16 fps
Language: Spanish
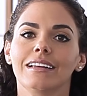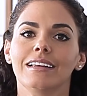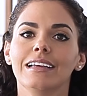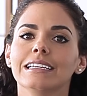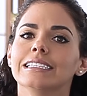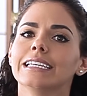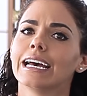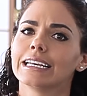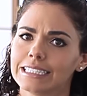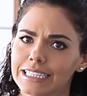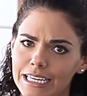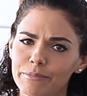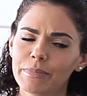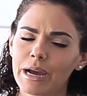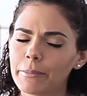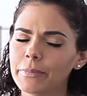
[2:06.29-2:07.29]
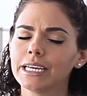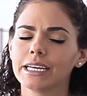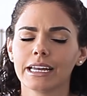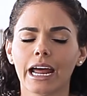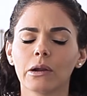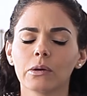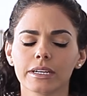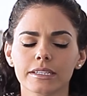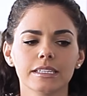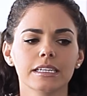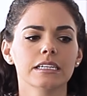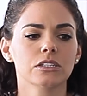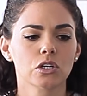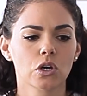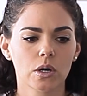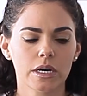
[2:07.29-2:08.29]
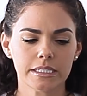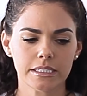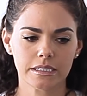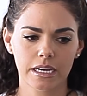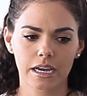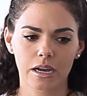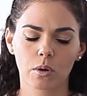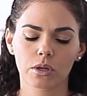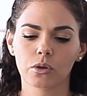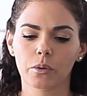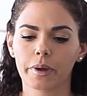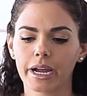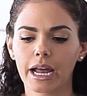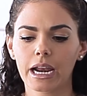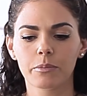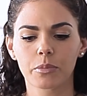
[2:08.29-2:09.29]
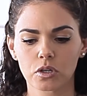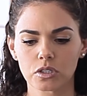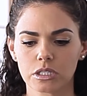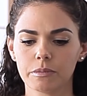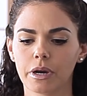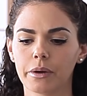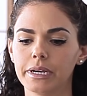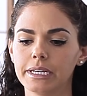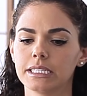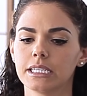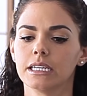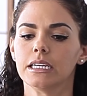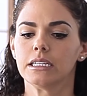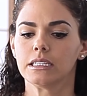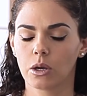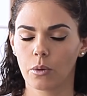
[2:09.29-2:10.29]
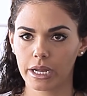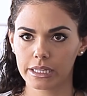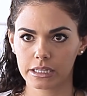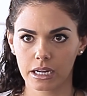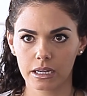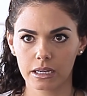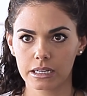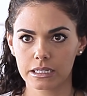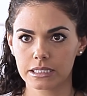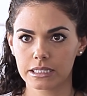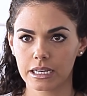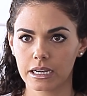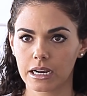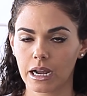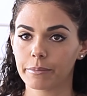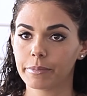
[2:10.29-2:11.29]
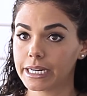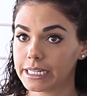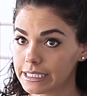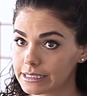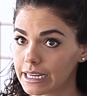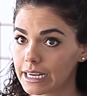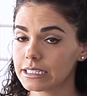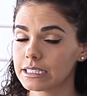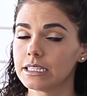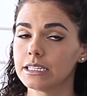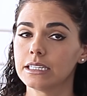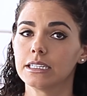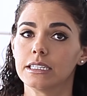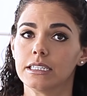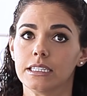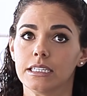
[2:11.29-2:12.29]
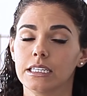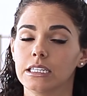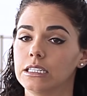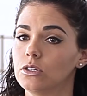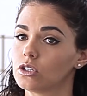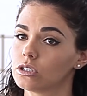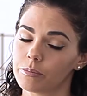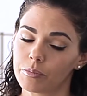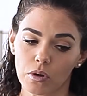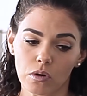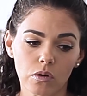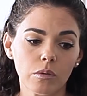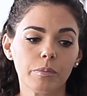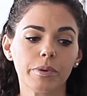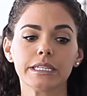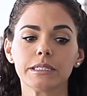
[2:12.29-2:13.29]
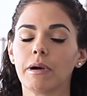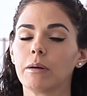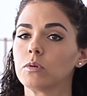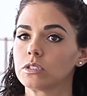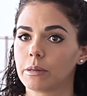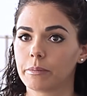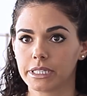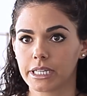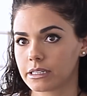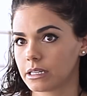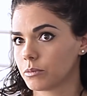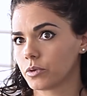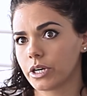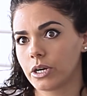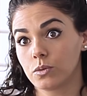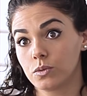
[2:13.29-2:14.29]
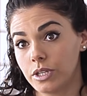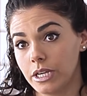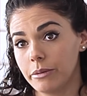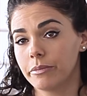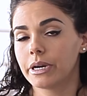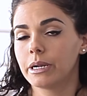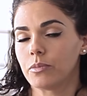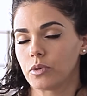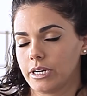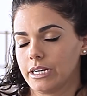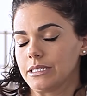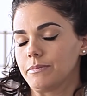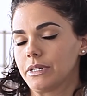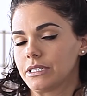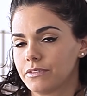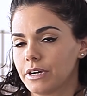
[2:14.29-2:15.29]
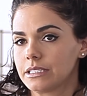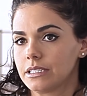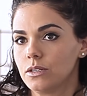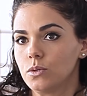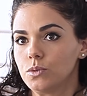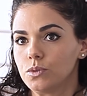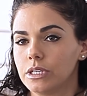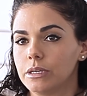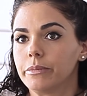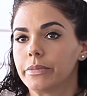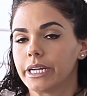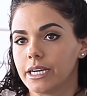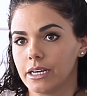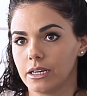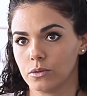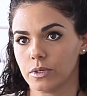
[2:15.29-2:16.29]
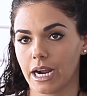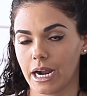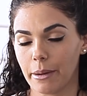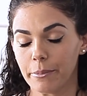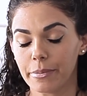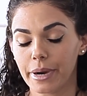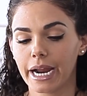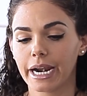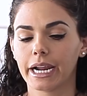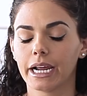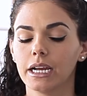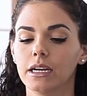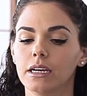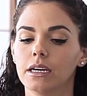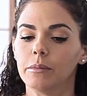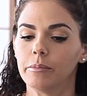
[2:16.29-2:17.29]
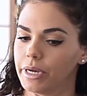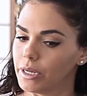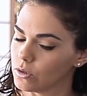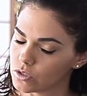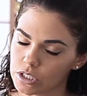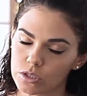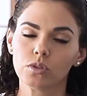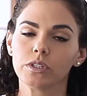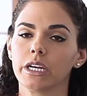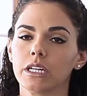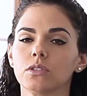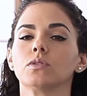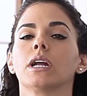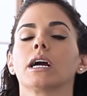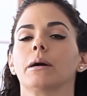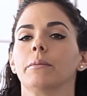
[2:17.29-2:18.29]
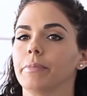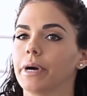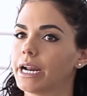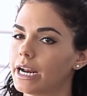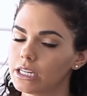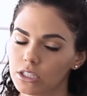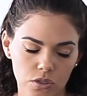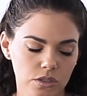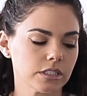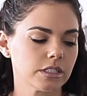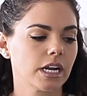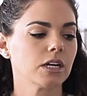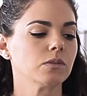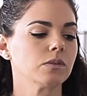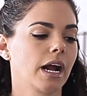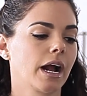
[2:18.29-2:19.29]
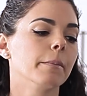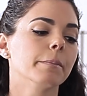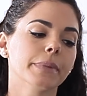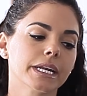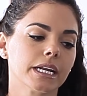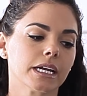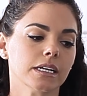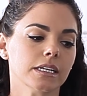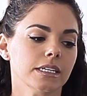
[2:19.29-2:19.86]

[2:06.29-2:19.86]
Decía, sí, mami, claro que sí, yo este, cuando venga la próxima vez te voy a traer este, campanitas y no te preocupes, vamos a mandarte a poner un timbre porque es más fácil un timbre que una campana, pero si tú quieres una campana, yo te traigo una campana.